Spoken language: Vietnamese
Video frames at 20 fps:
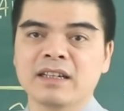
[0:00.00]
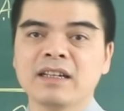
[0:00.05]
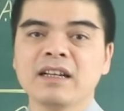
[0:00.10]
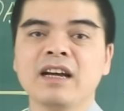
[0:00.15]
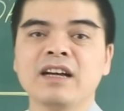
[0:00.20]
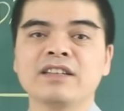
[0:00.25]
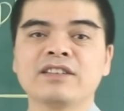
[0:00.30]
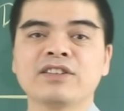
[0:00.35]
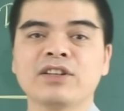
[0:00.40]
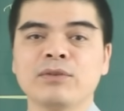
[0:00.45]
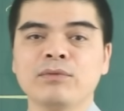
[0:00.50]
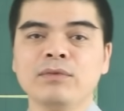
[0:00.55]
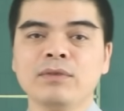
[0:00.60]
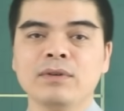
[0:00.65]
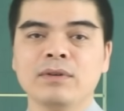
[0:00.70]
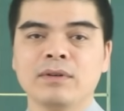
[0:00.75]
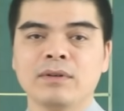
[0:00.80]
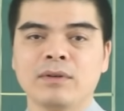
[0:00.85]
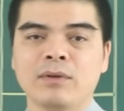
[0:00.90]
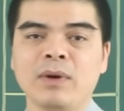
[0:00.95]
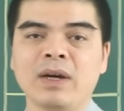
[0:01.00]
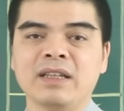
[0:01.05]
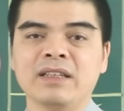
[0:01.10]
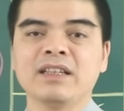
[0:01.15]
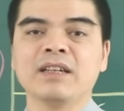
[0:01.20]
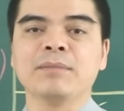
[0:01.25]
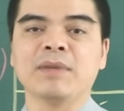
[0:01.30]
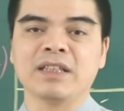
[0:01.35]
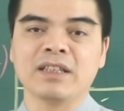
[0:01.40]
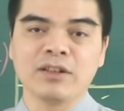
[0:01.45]
cái đời sống, hoàn
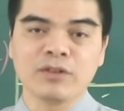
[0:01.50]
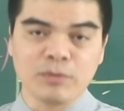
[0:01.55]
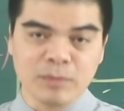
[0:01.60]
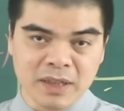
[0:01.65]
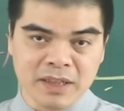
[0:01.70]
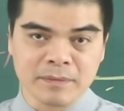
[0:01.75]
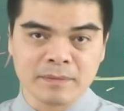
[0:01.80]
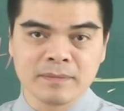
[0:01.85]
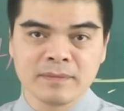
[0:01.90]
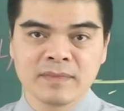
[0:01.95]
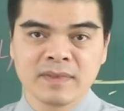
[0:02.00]
thiện bản thân của mình.